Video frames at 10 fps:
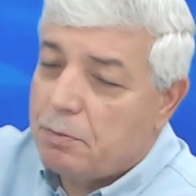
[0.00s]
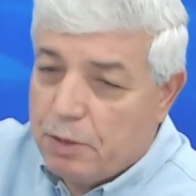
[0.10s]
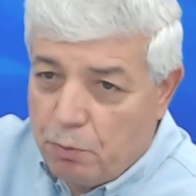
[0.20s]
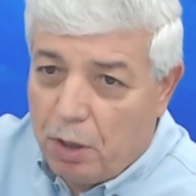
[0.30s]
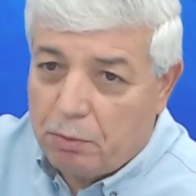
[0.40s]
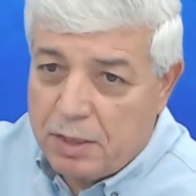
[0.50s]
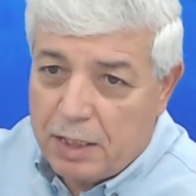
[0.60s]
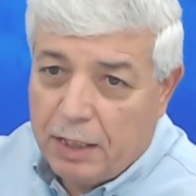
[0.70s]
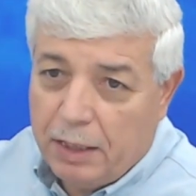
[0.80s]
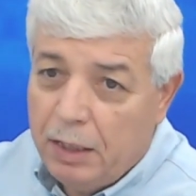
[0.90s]
مجموعه
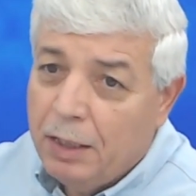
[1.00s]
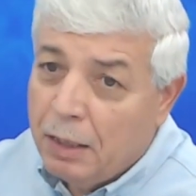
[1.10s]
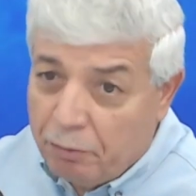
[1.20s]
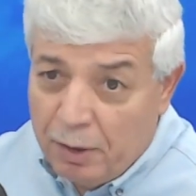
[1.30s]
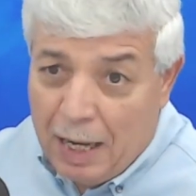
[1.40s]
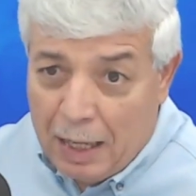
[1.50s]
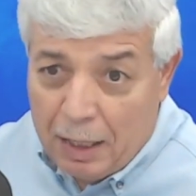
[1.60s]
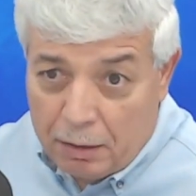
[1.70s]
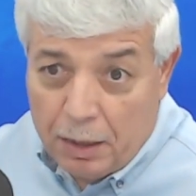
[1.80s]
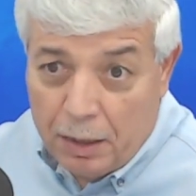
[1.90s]
تستدعيه في حاله
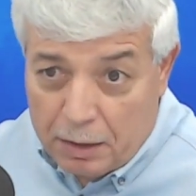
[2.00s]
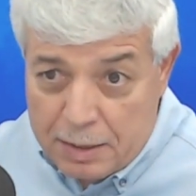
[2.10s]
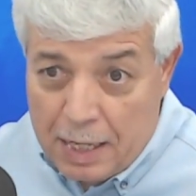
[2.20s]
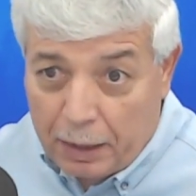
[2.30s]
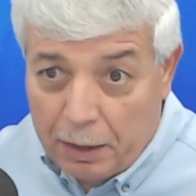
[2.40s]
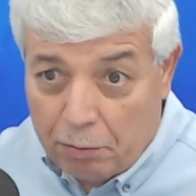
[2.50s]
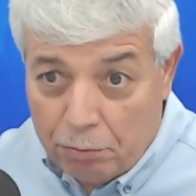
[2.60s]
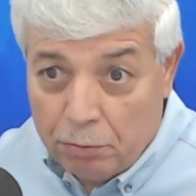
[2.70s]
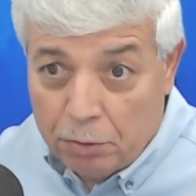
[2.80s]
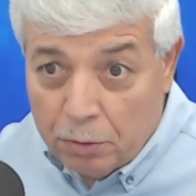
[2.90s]
اللي انت استحقيت له
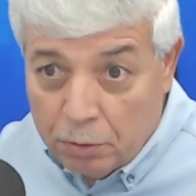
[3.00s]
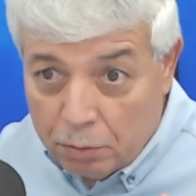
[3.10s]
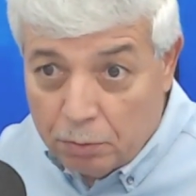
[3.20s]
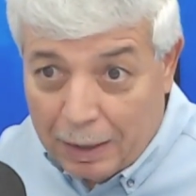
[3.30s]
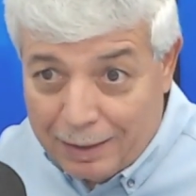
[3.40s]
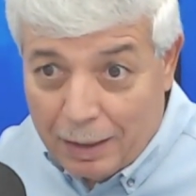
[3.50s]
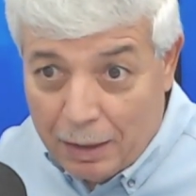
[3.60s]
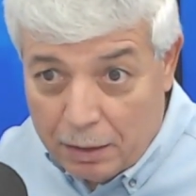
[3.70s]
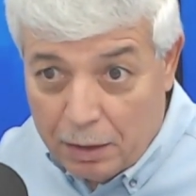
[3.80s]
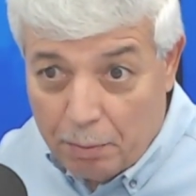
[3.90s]
معناتها
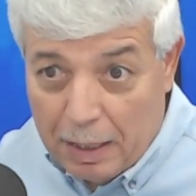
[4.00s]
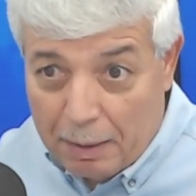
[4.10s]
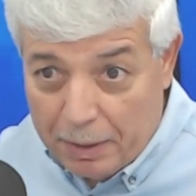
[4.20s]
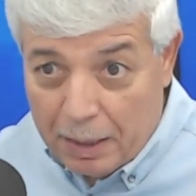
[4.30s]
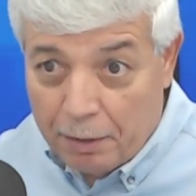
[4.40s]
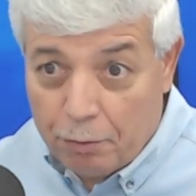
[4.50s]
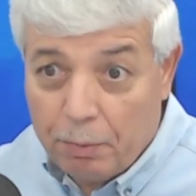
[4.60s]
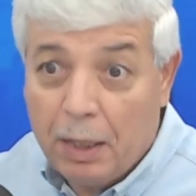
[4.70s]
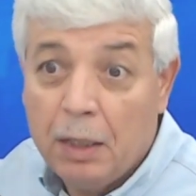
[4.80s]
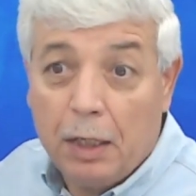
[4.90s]
انت الملاعبيه
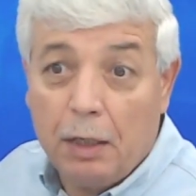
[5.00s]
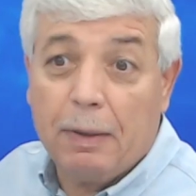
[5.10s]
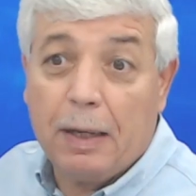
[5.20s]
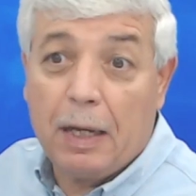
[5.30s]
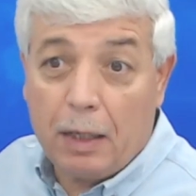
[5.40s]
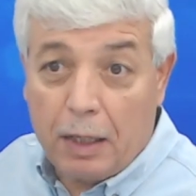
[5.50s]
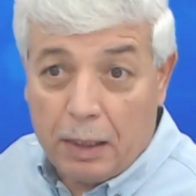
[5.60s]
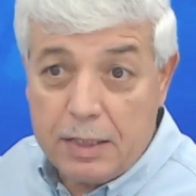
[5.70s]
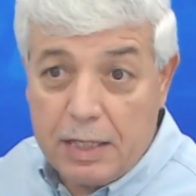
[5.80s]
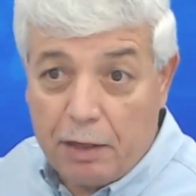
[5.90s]
هذوما عباره
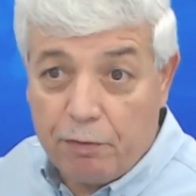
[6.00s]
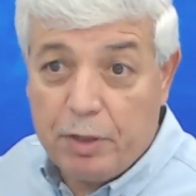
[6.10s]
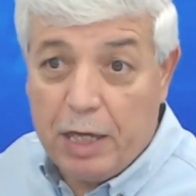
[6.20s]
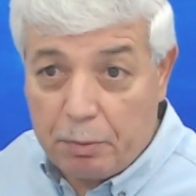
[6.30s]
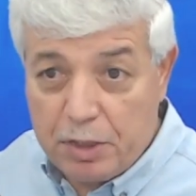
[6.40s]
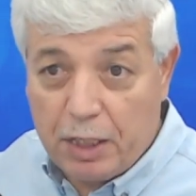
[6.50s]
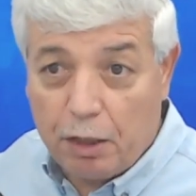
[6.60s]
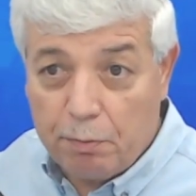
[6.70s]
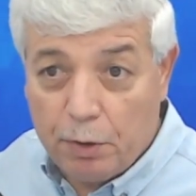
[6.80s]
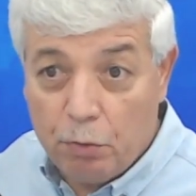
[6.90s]
كالريزيرف نتاعك باش
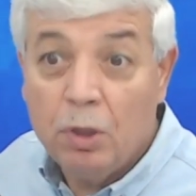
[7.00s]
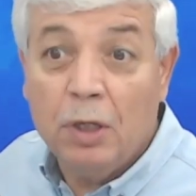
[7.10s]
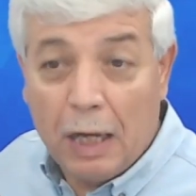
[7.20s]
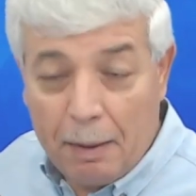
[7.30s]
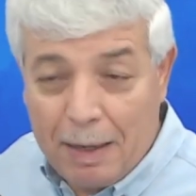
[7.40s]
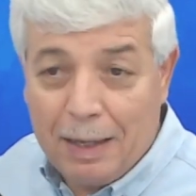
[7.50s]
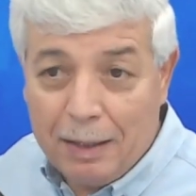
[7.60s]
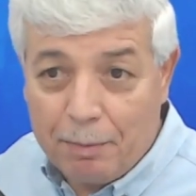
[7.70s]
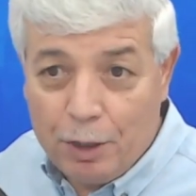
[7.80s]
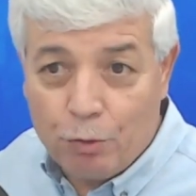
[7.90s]
تاخذ منه اما
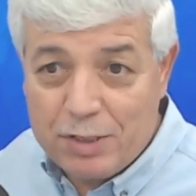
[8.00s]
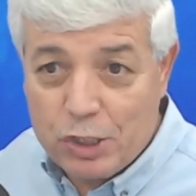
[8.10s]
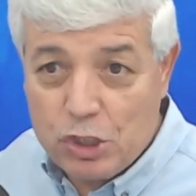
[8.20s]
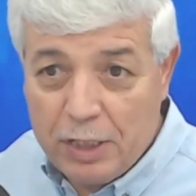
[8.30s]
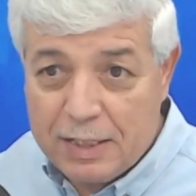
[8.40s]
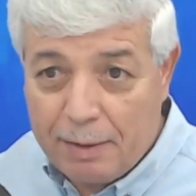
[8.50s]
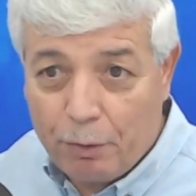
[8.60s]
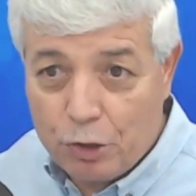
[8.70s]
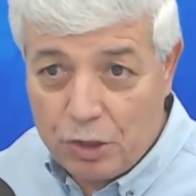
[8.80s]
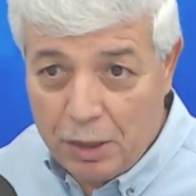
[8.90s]
يبداو مسجلين
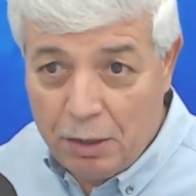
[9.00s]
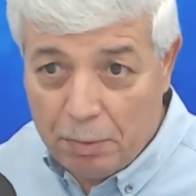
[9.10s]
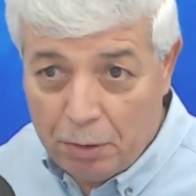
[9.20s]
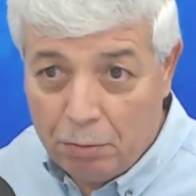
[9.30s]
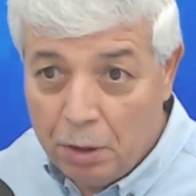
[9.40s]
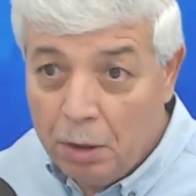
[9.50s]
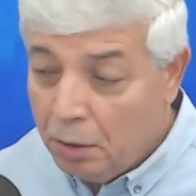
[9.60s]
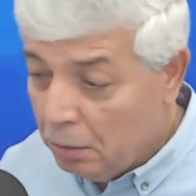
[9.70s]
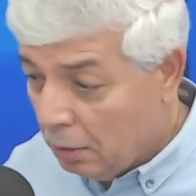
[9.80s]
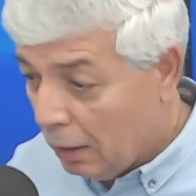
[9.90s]
27 من الاول
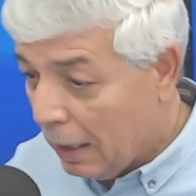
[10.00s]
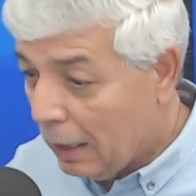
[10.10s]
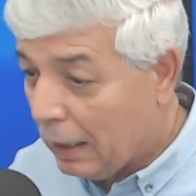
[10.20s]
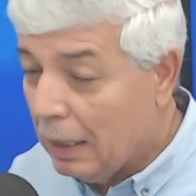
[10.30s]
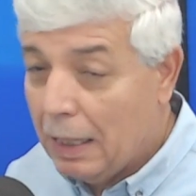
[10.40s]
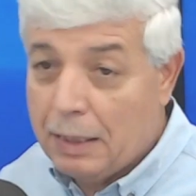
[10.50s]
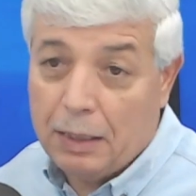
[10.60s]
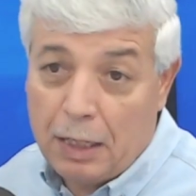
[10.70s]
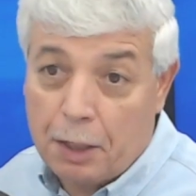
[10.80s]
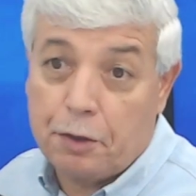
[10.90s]
على الاقل
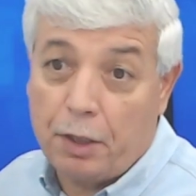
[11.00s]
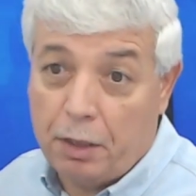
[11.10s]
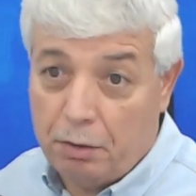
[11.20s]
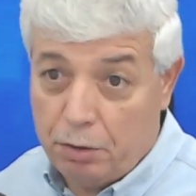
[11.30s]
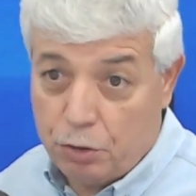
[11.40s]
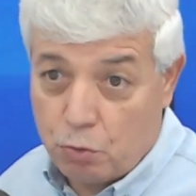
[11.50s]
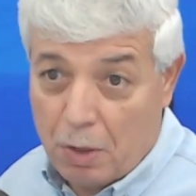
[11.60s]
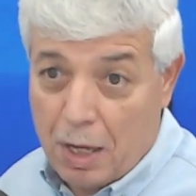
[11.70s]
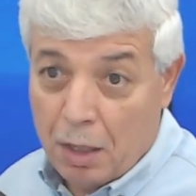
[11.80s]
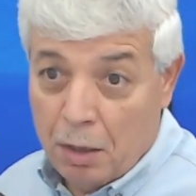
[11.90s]
عندك اكثر آه،
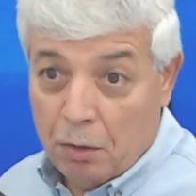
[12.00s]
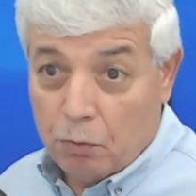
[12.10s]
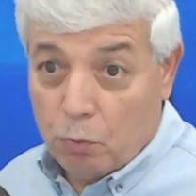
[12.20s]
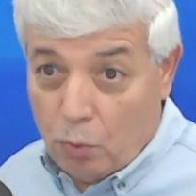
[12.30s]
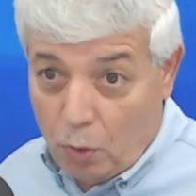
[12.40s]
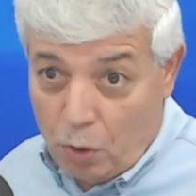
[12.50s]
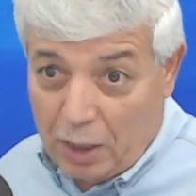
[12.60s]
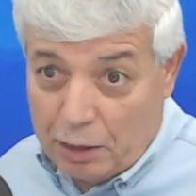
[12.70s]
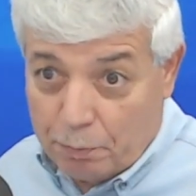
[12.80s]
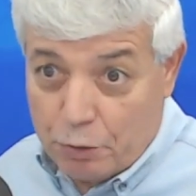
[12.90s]
شوا وان
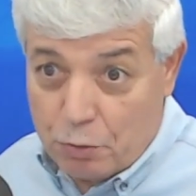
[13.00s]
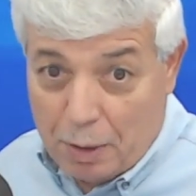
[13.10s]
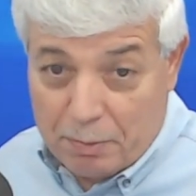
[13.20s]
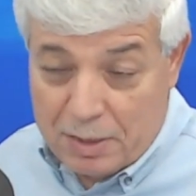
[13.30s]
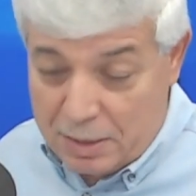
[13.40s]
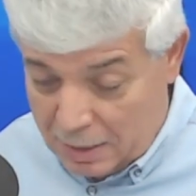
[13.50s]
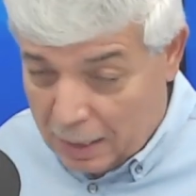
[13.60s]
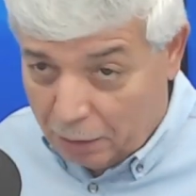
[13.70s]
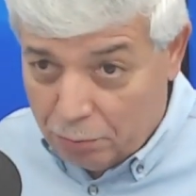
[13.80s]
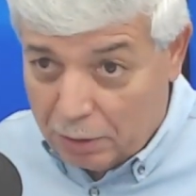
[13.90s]
كاد بوزوان
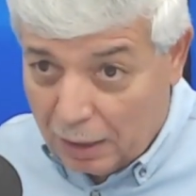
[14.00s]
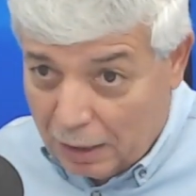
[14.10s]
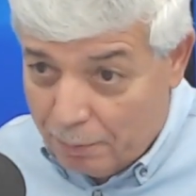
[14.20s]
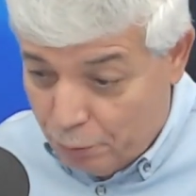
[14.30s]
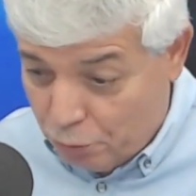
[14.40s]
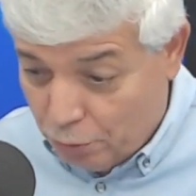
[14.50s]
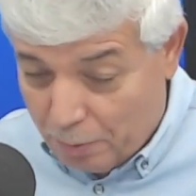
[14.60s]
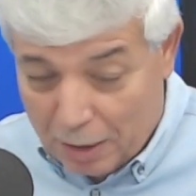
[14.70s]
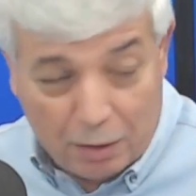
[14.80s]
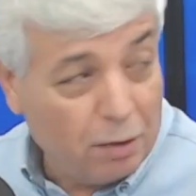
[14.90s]
تستحق تلقاه موجود معاك